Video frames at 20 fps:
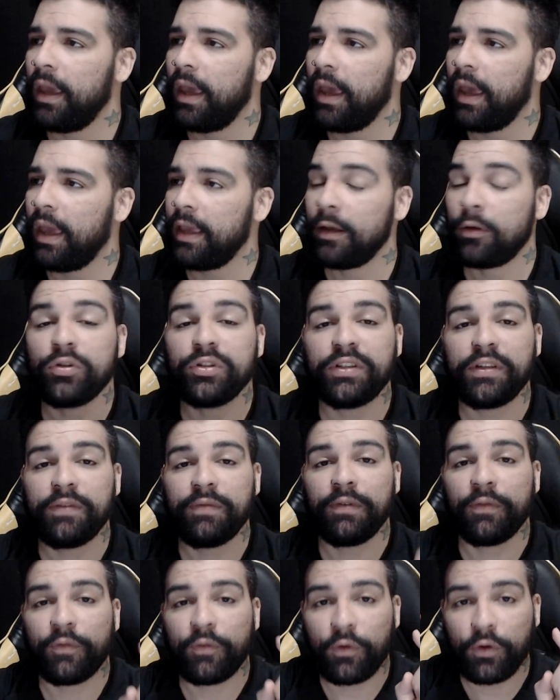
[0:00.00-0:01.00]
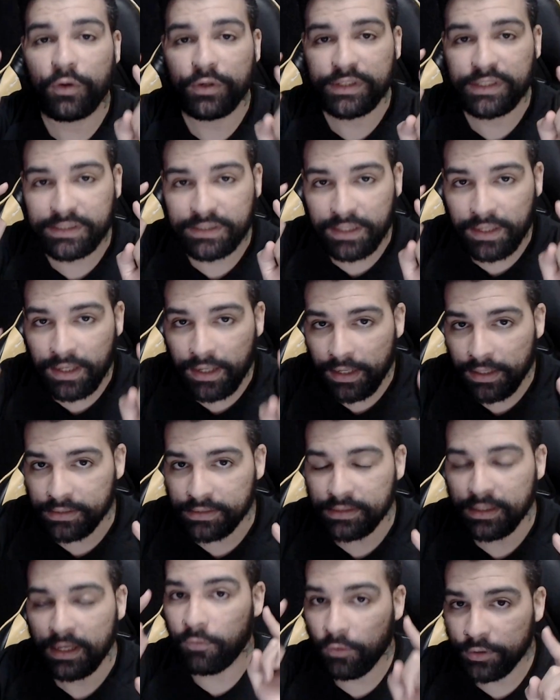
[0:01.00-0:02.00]
É, inclusive
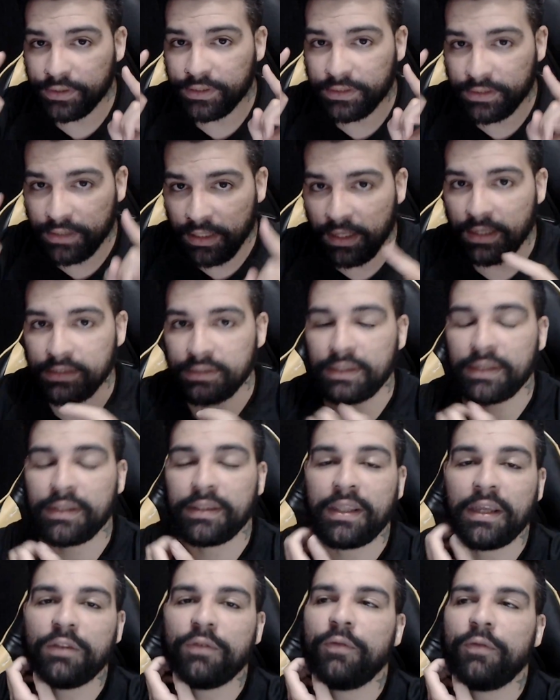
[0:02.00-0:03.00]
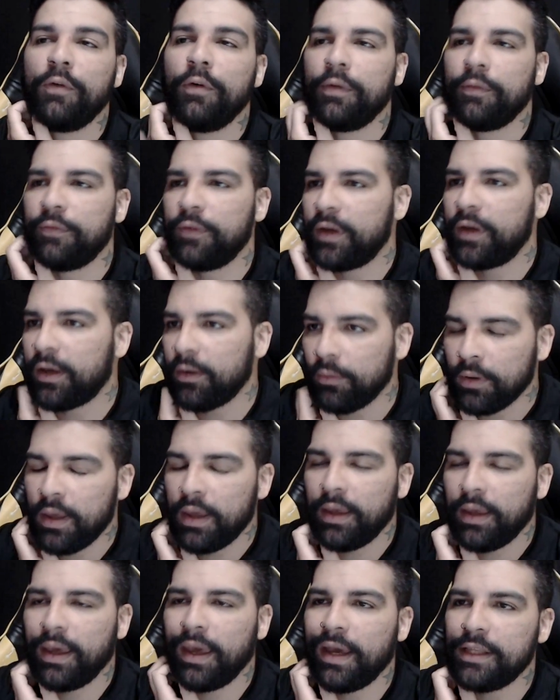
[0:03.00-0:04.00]
vocês, vocês que tanto for, ficam
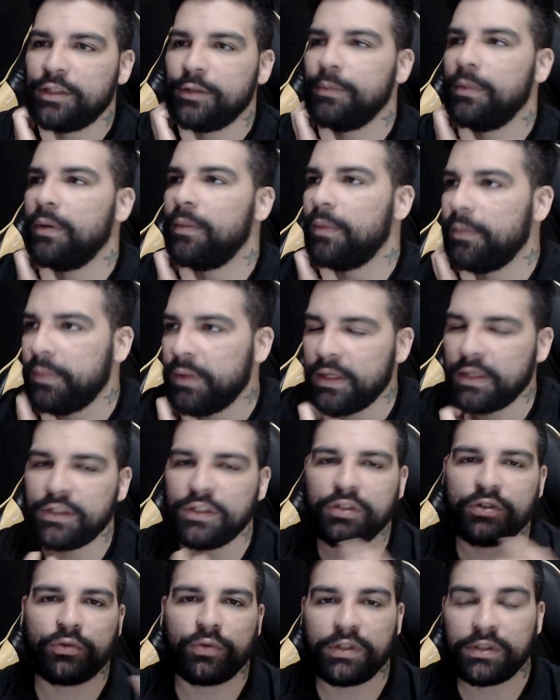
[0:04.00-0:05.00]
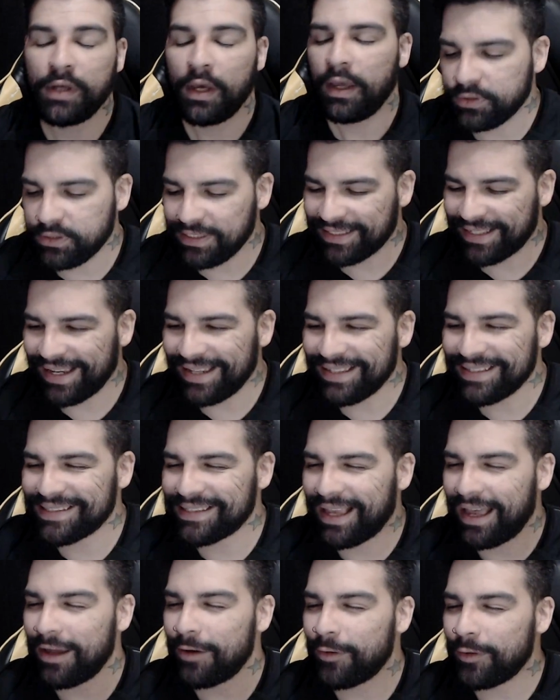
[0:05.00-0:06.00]
é, de mimimi, de juiz, vocês
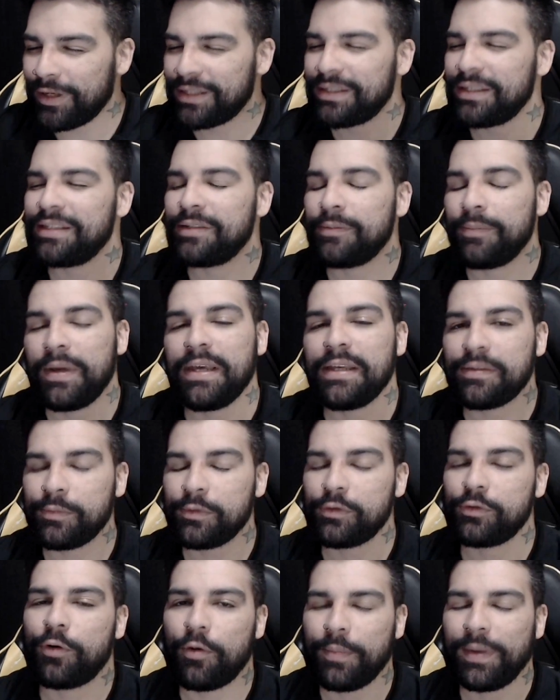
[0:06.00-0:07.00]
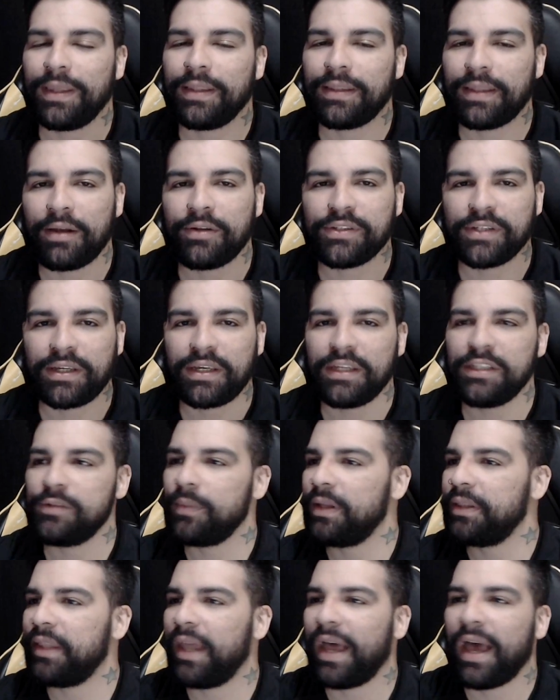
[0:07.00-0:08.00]
cansaram nesses mesmos comentários aqui de
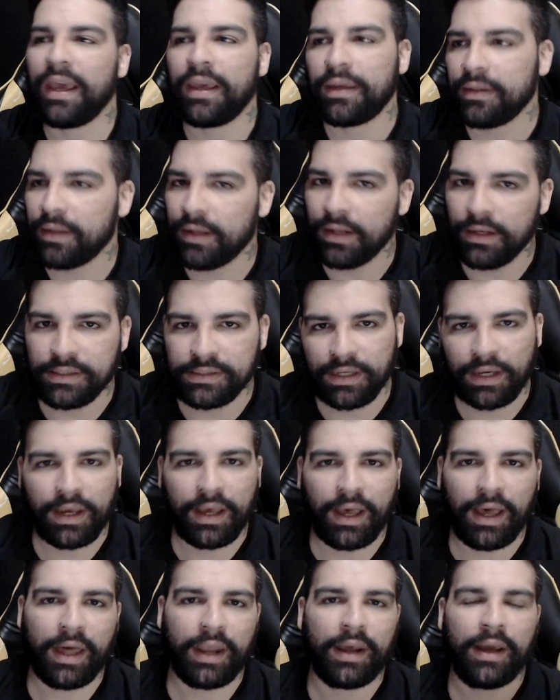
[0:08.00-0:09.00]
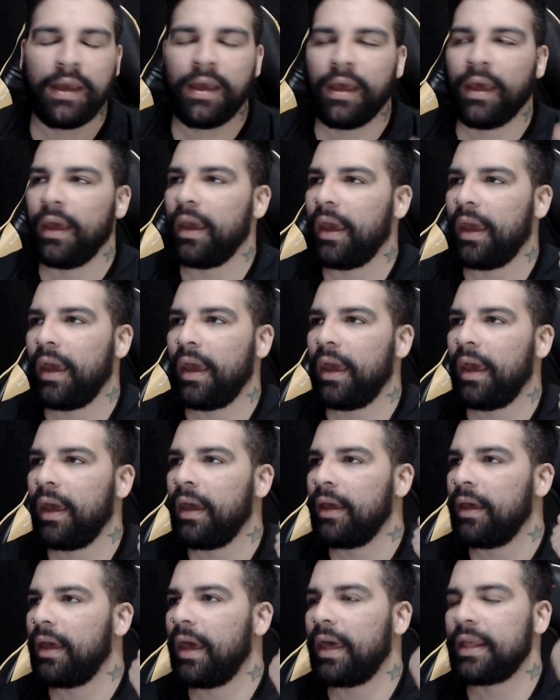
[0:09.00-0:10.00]
mandar ai que delícia, cara,
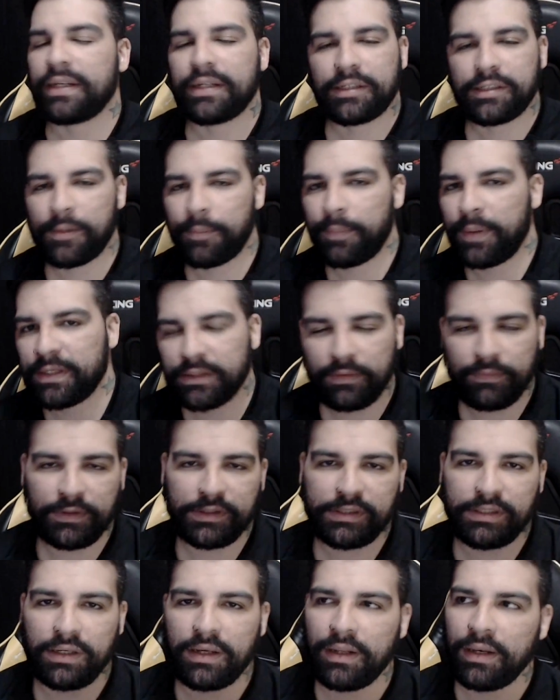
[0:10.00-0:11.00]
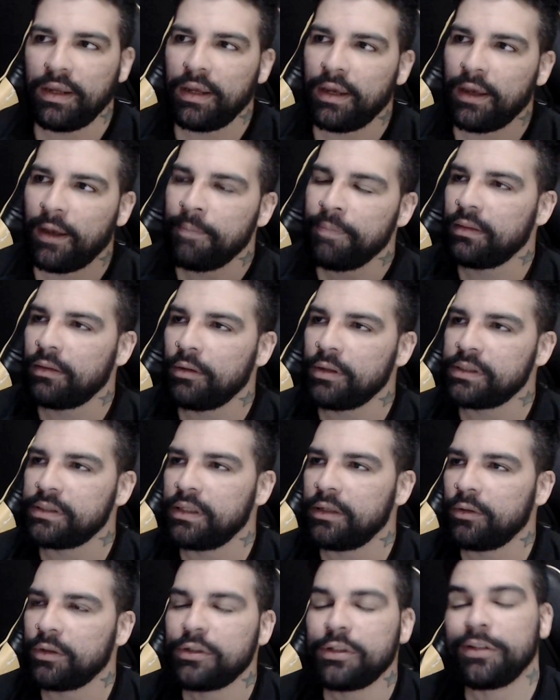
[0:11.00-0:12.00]
é, era essa peça que você queria. Então,
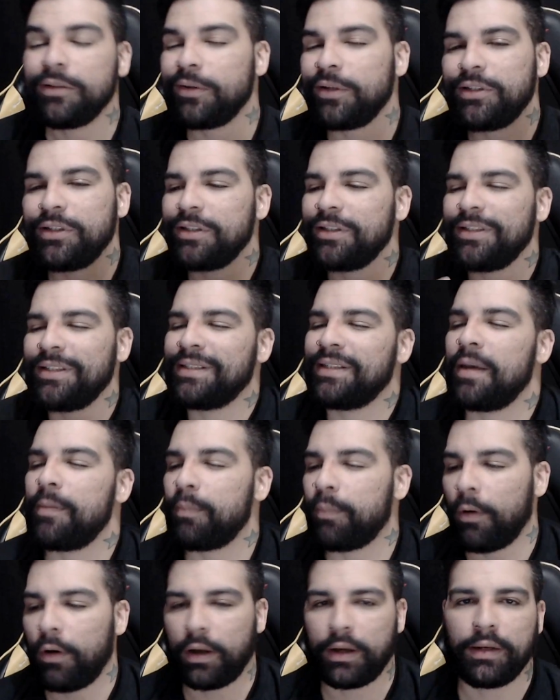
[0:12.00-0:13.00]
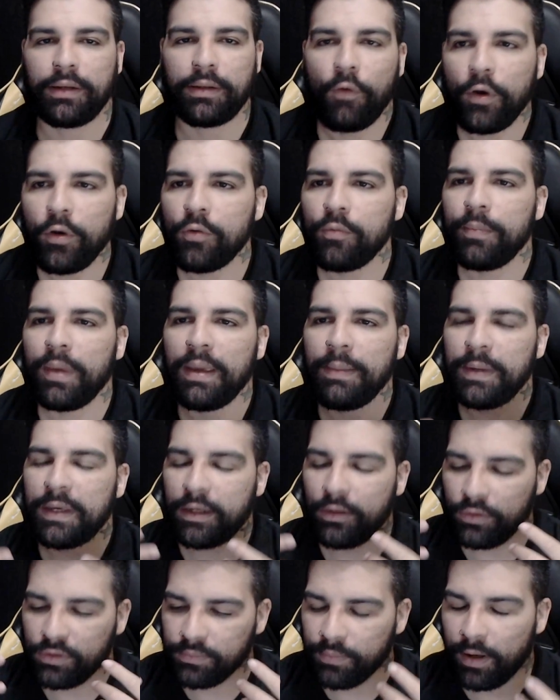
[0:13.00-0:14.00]
assim, não adianta, não adianta a gente ser hipócrita. Foi um meme
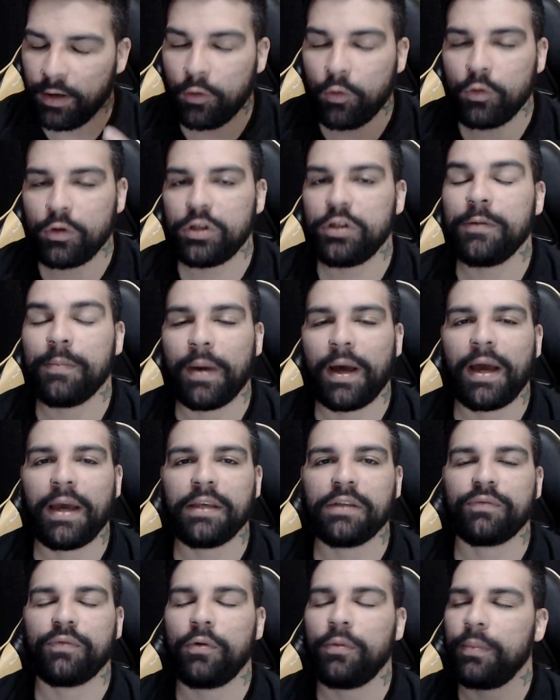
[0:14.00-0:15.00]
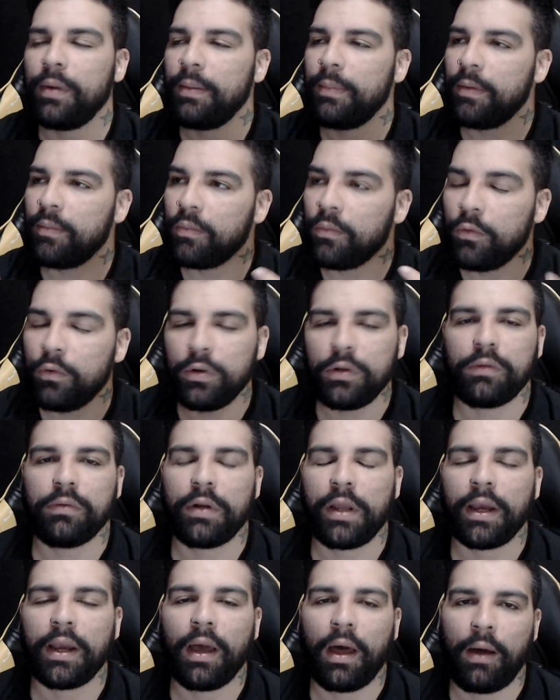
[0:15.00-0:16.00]
que nos marcou demais, foi um meme muito
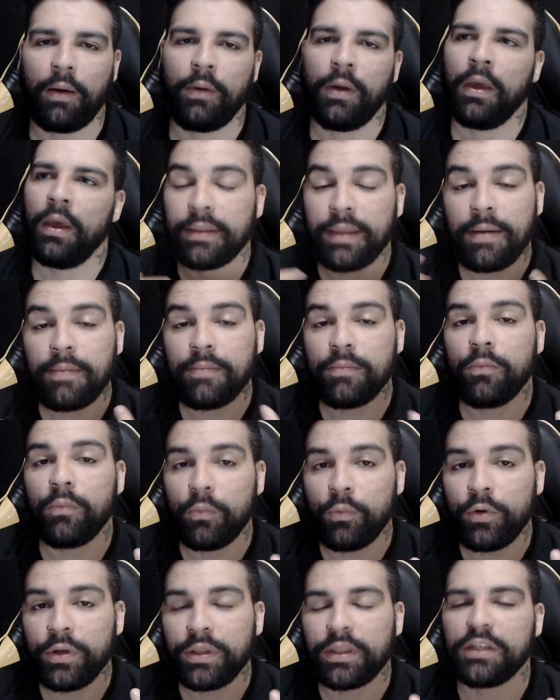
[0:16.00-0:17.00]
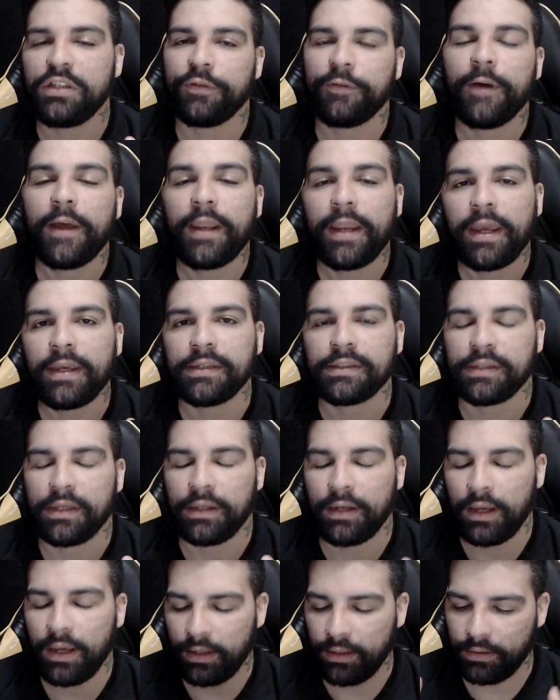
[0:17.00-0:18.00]
legal e tem muita diferença,
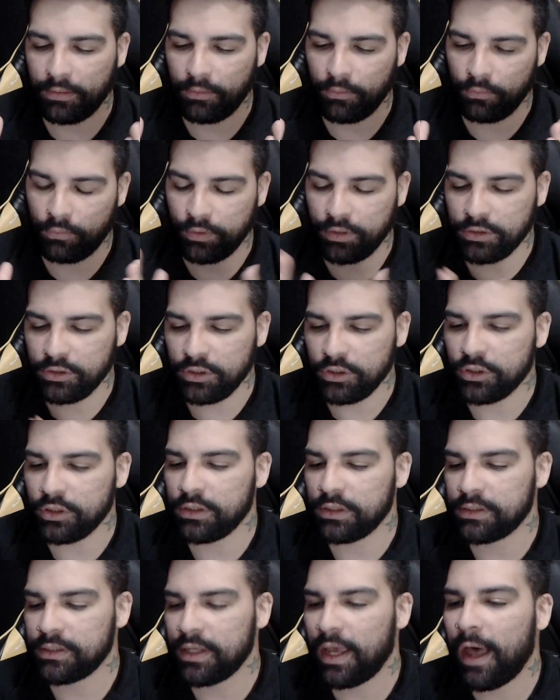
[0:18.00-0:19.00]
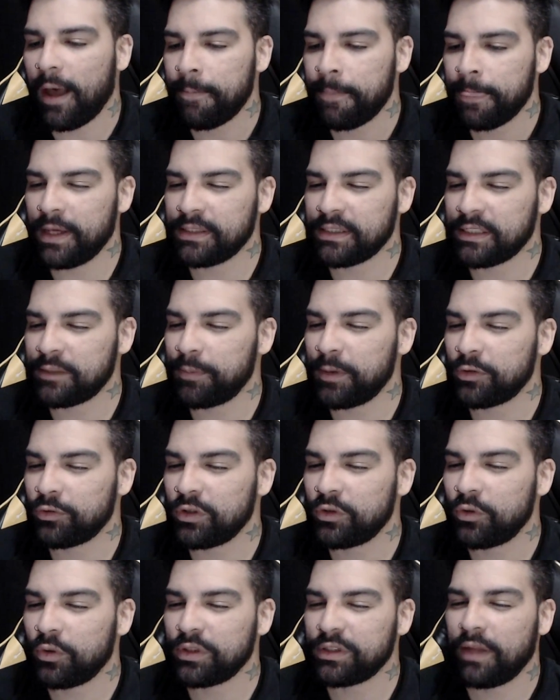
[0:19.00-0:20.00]
né? Quando a gente diz, ah, mas as
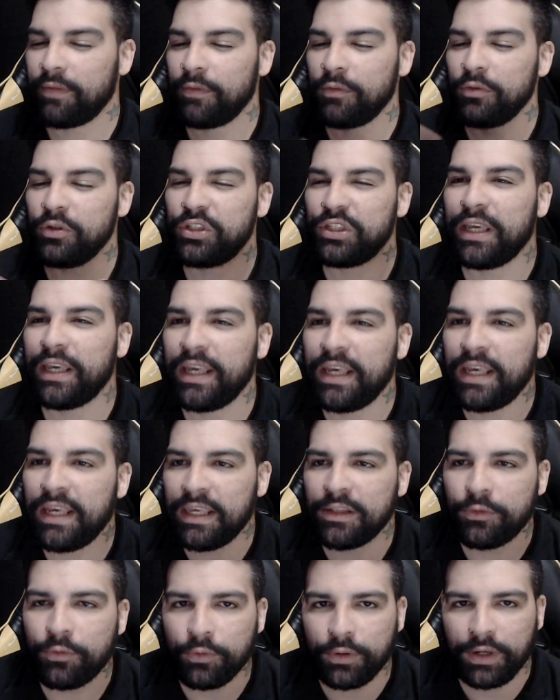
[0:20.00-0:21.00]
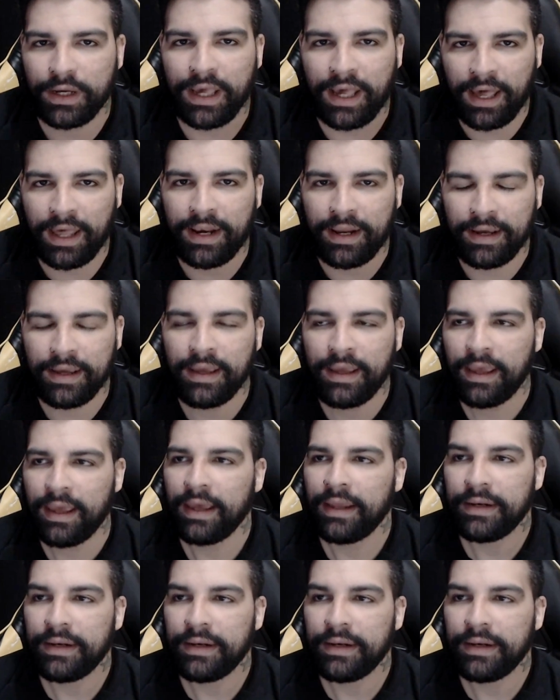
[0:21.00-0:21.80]
pessoas gostavam de rir do cara.